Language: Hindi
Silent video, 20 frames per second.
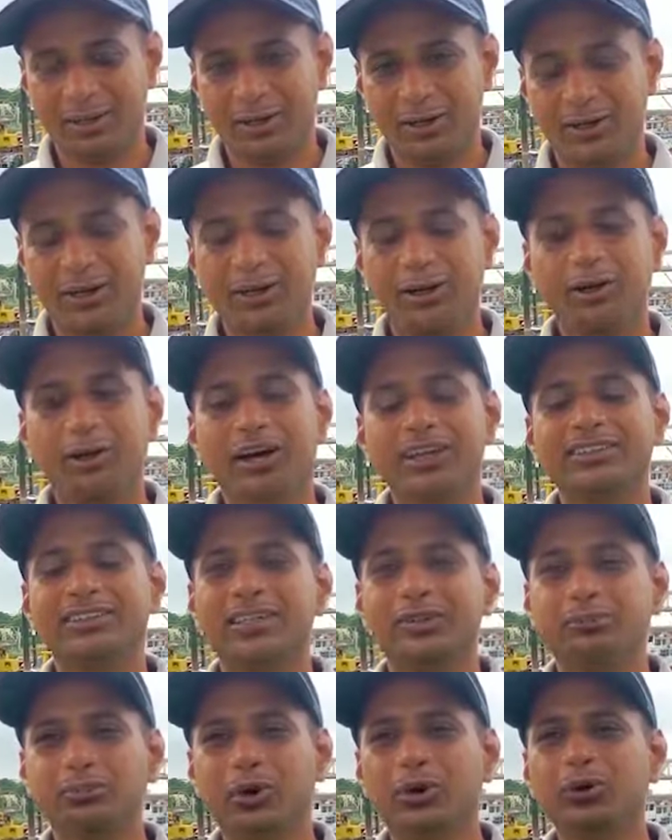ऐसे
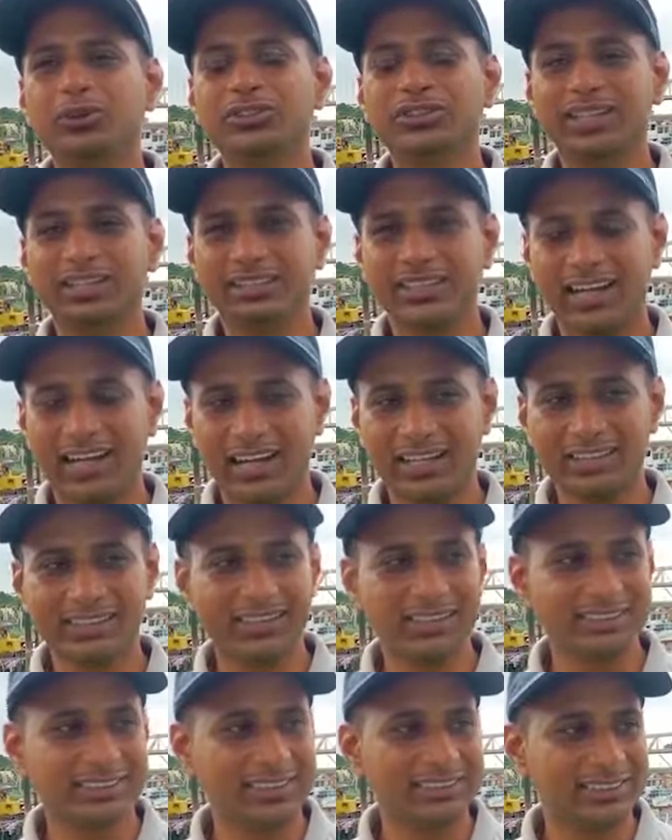बहुत से जहाज़
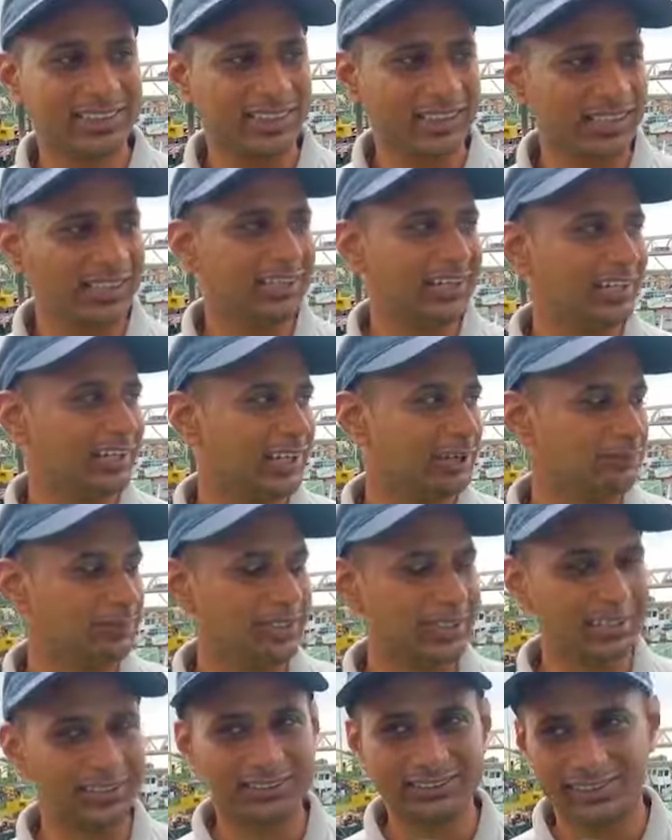ऐसे चले गंगा
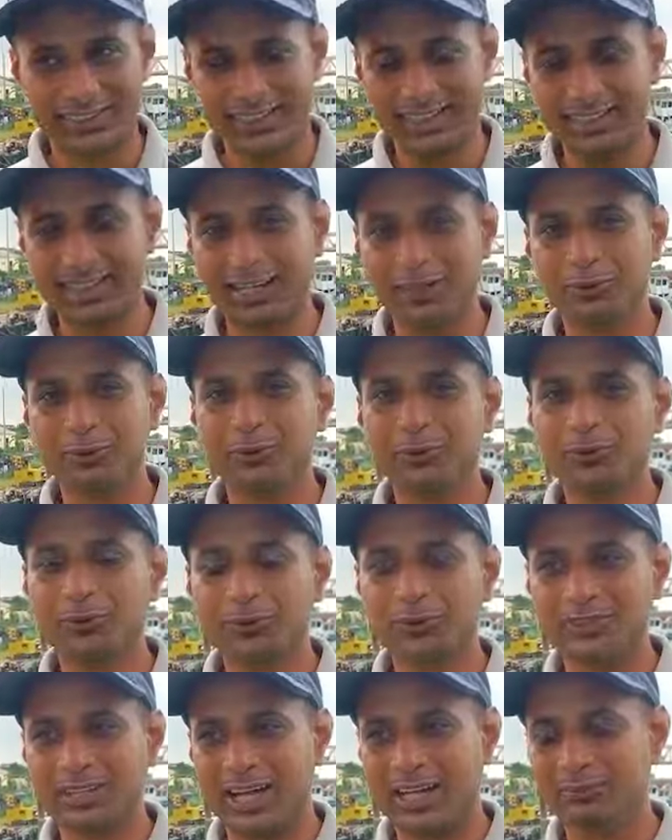में चलेगा लोगों को
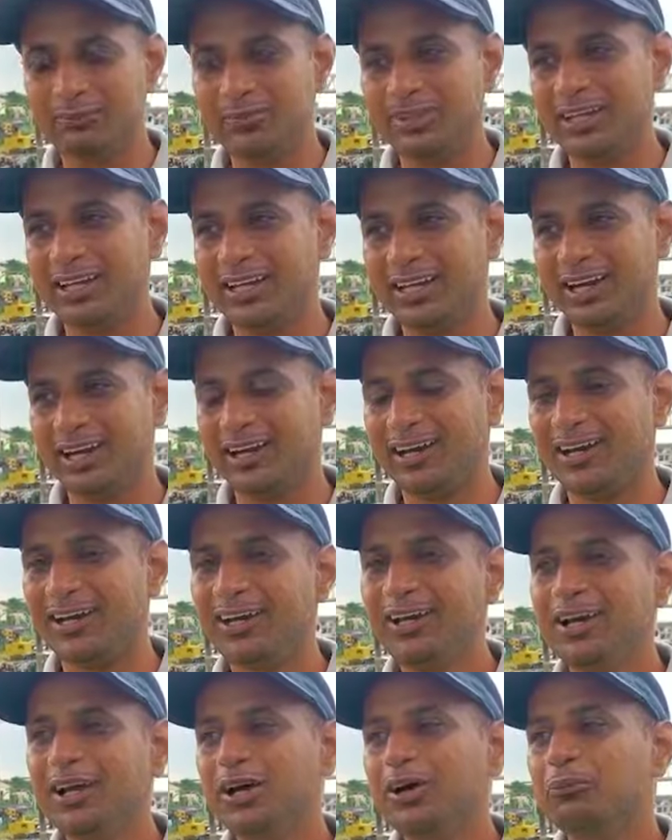रोज़गार मिलेगा
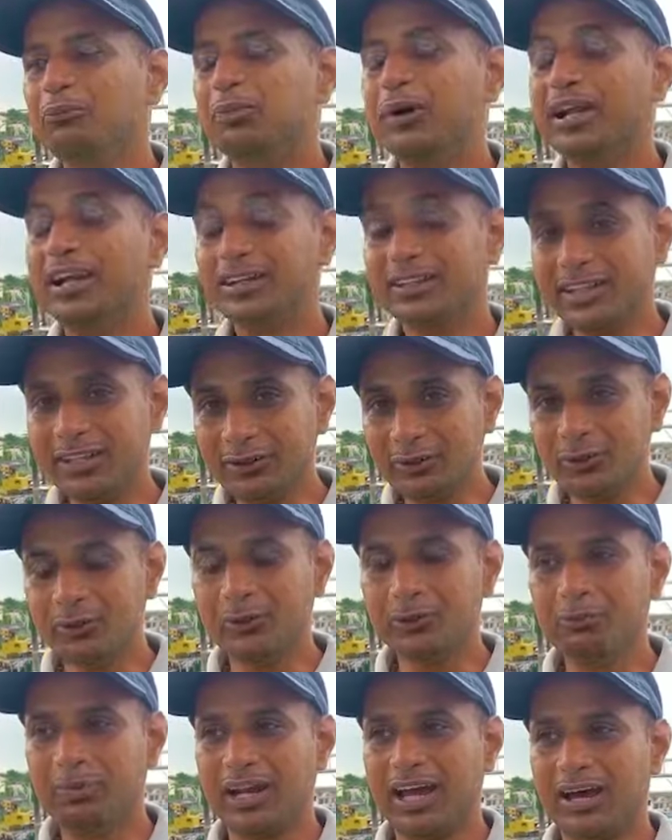पर्यटन को
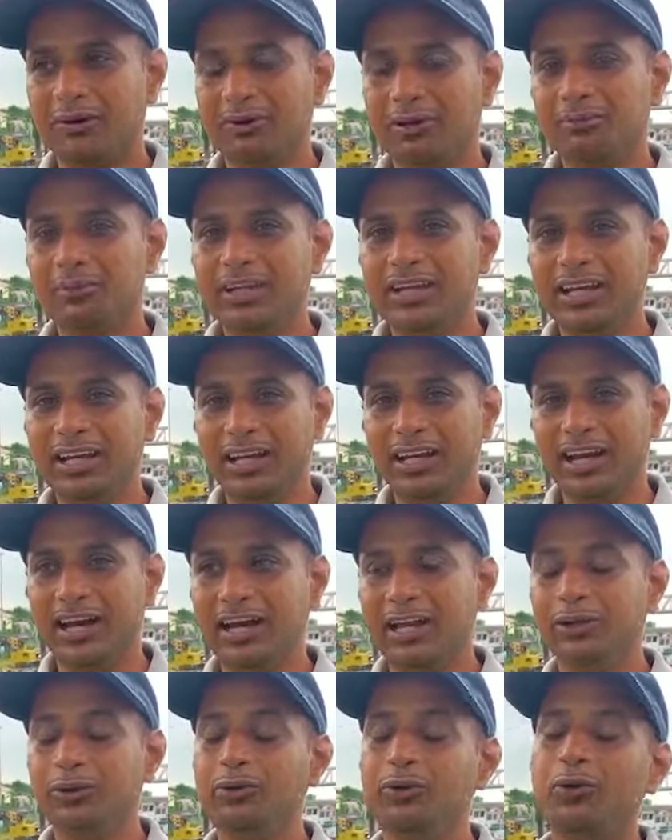बढ़ावा मिलेगा
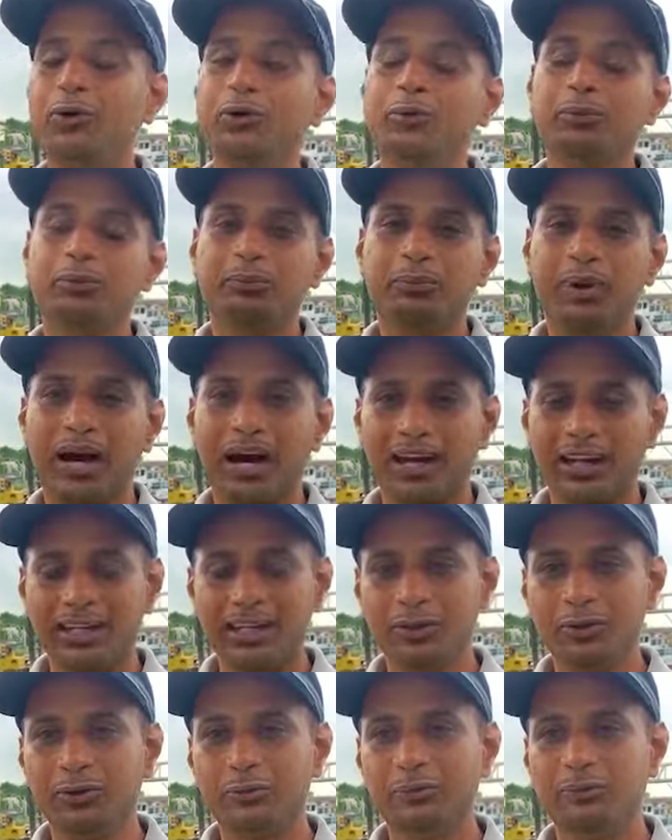लोग बाहरी
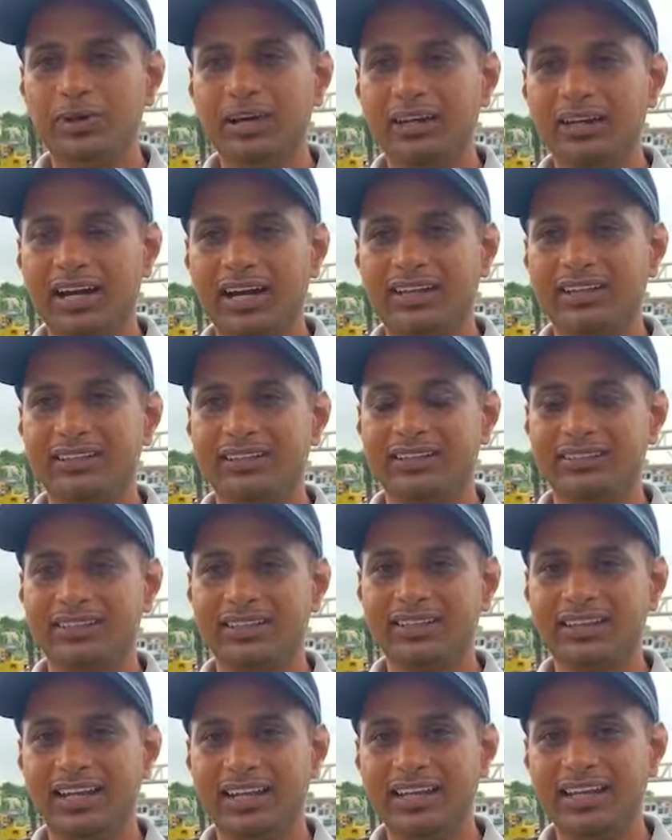लोग गंगा के
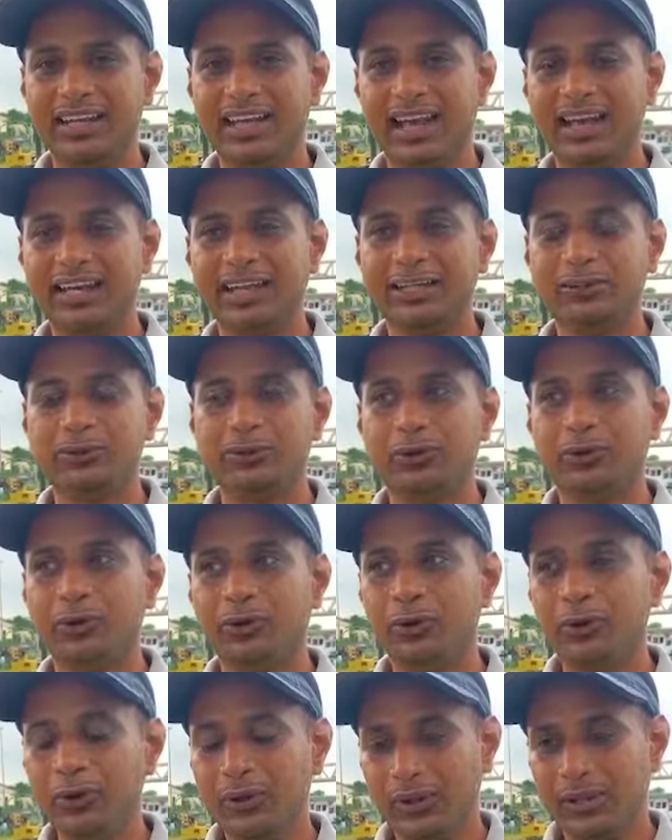दर्शन करने आएंगे जो
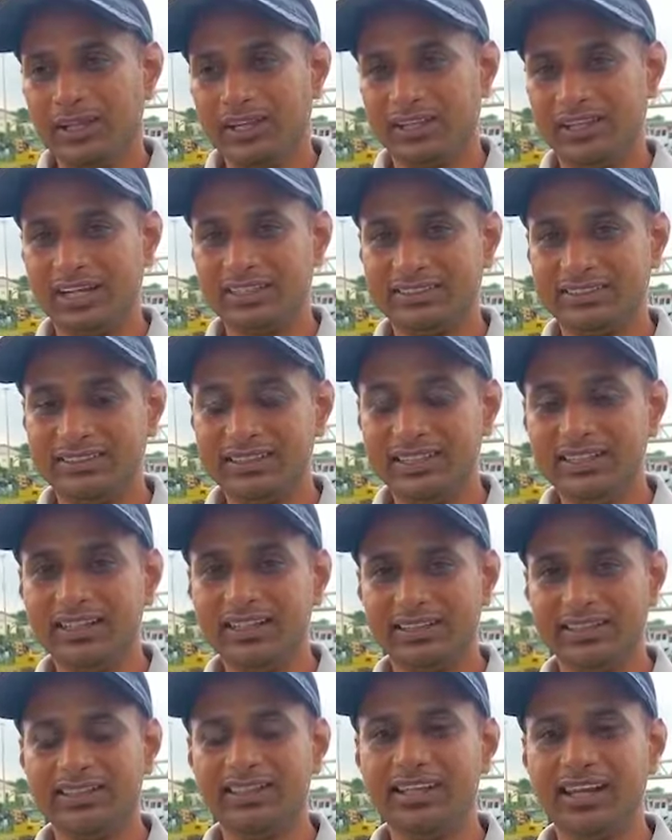राष्ट्रीय
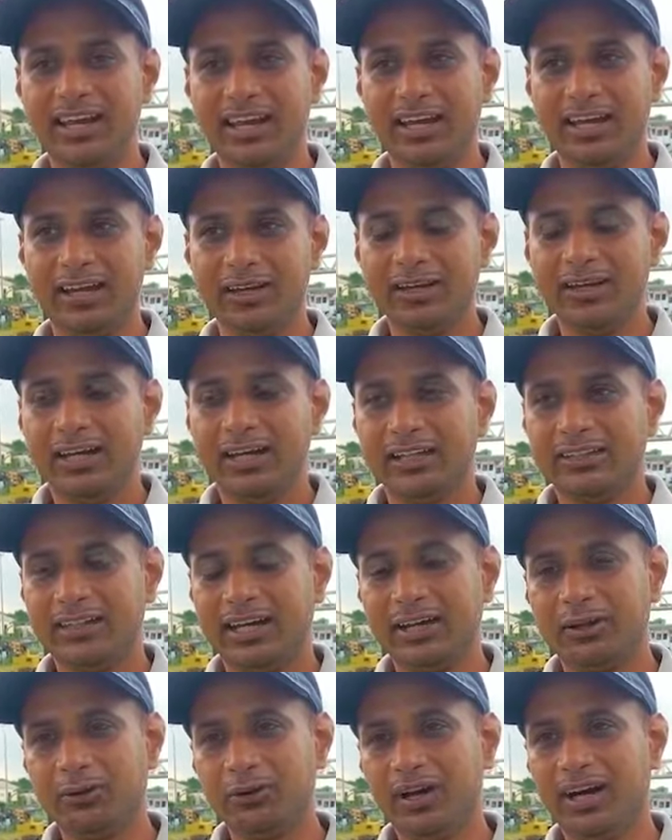नदी है
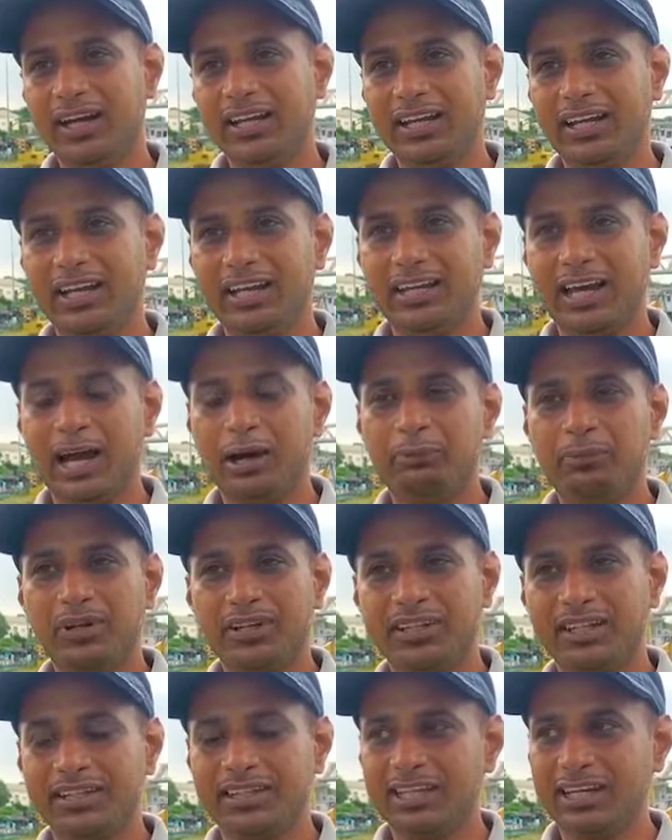धरोहर है यहाँ पर
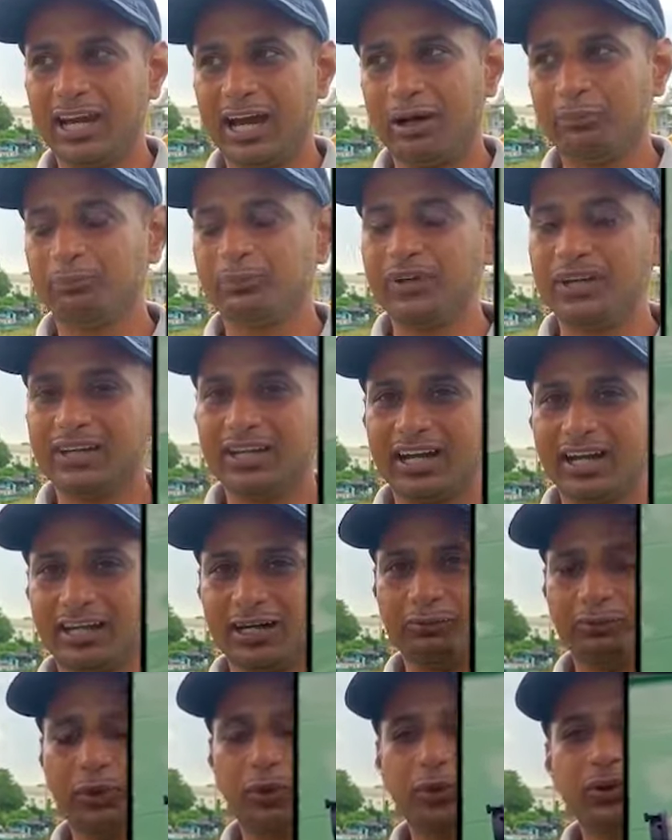देखिए आप गंगा
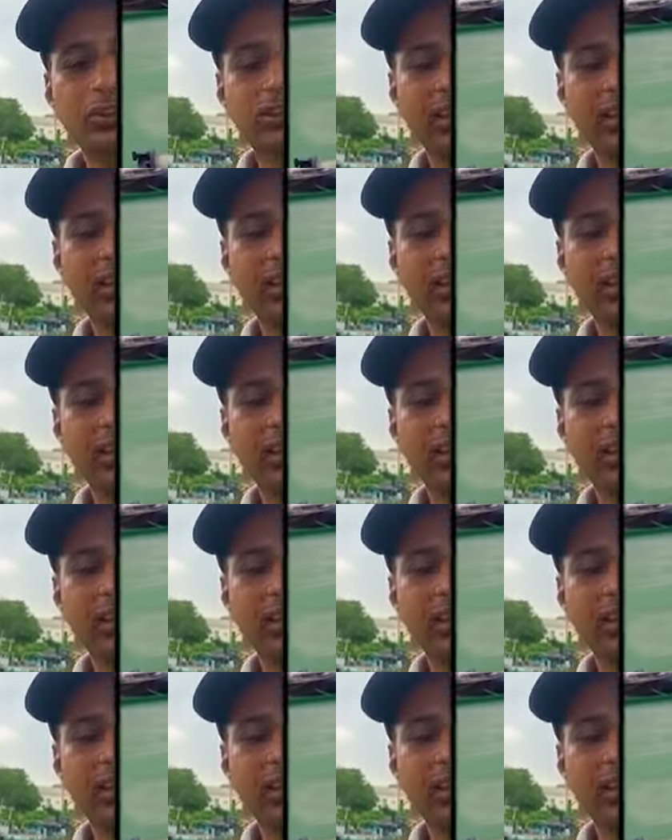का बहुत